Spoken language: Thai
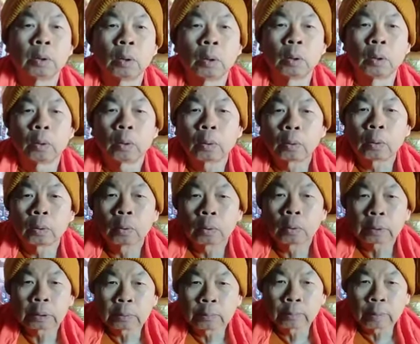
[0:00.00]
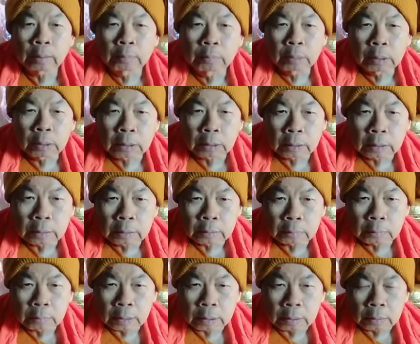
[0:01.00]
อ๋อที่ว่าเมื่อกี้นี่
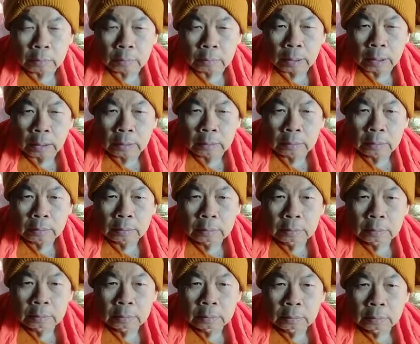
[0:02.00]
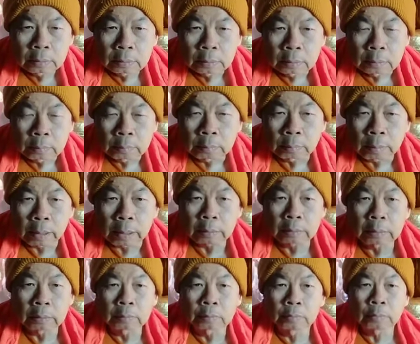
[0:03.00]
หมายถึงว่า หมาย
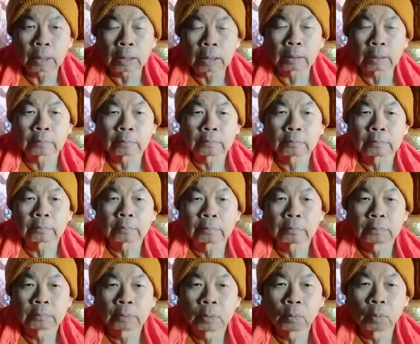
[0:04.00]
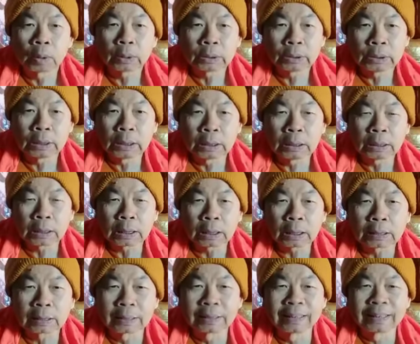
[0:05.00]
ถึงว่า หลวงจีนเนี่ย
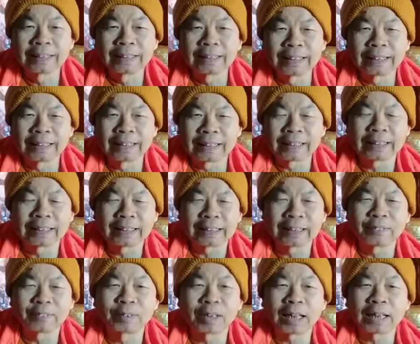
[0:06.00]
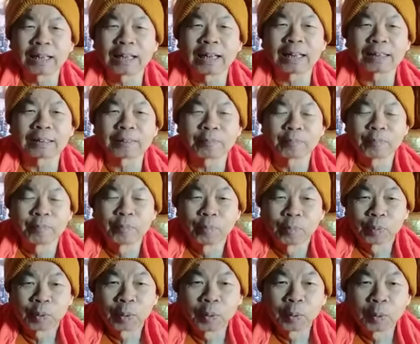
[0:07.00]
นะทำงานหนัก
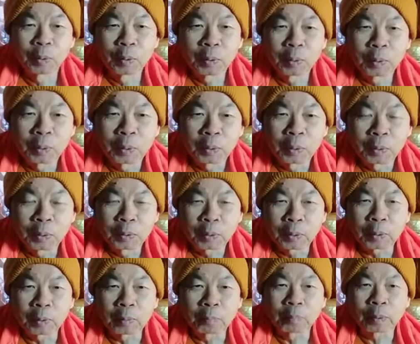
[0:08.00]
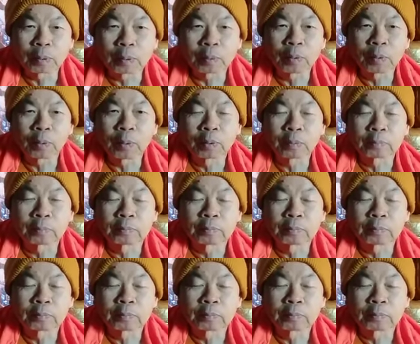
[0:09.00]
อืม ก็มก็